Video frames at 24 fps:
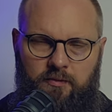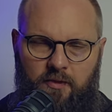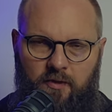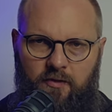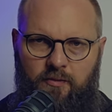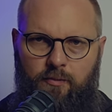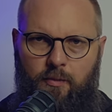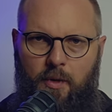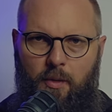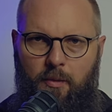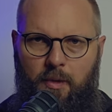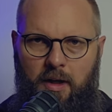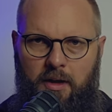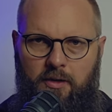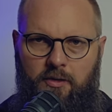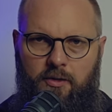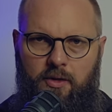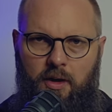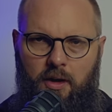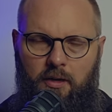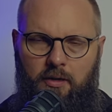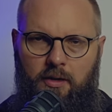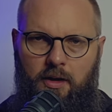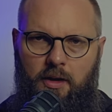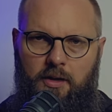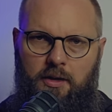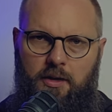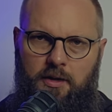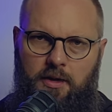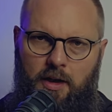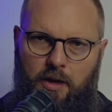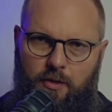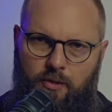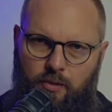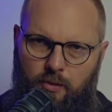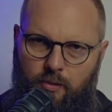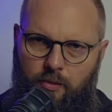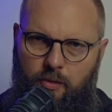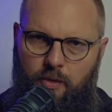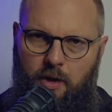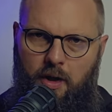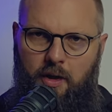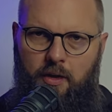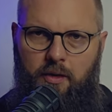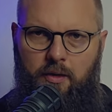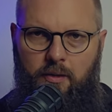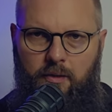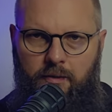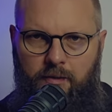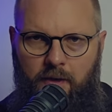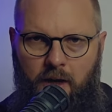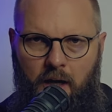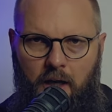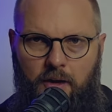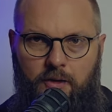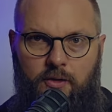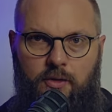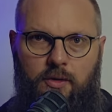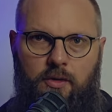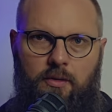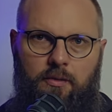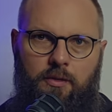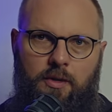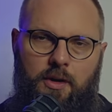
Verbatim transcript: W momencie, kiedy zaczął się chwiać